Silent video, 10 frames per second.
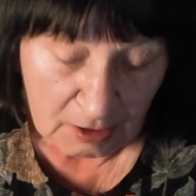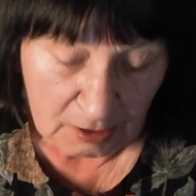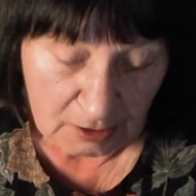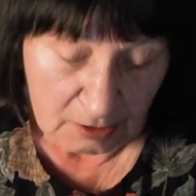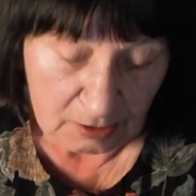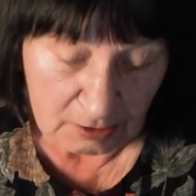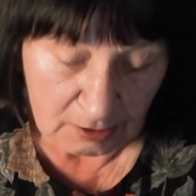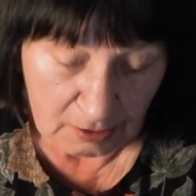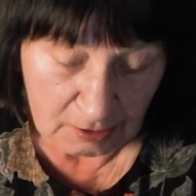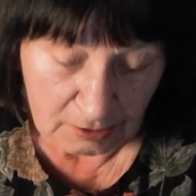Y,
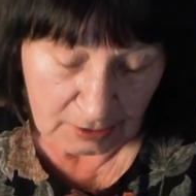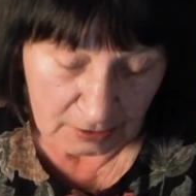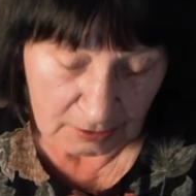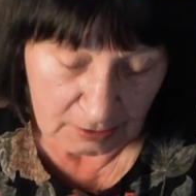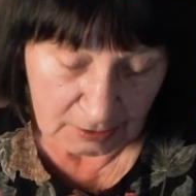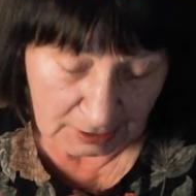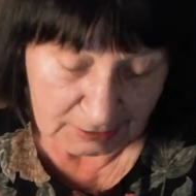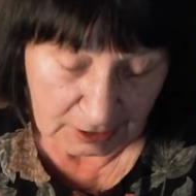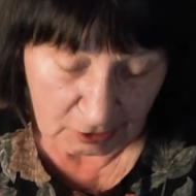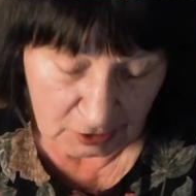y, y,
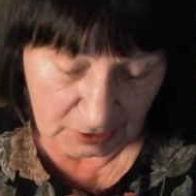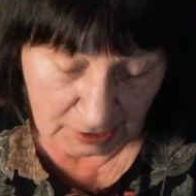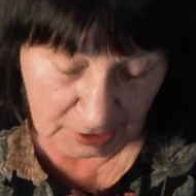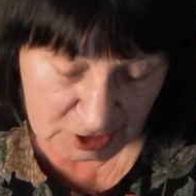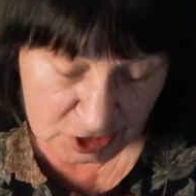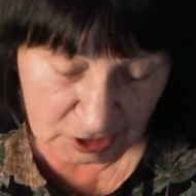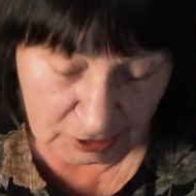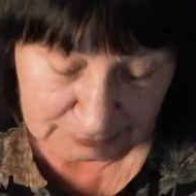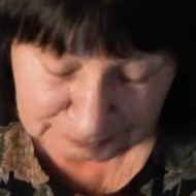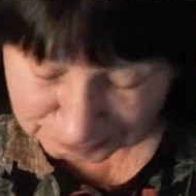Janka Olejarczyk.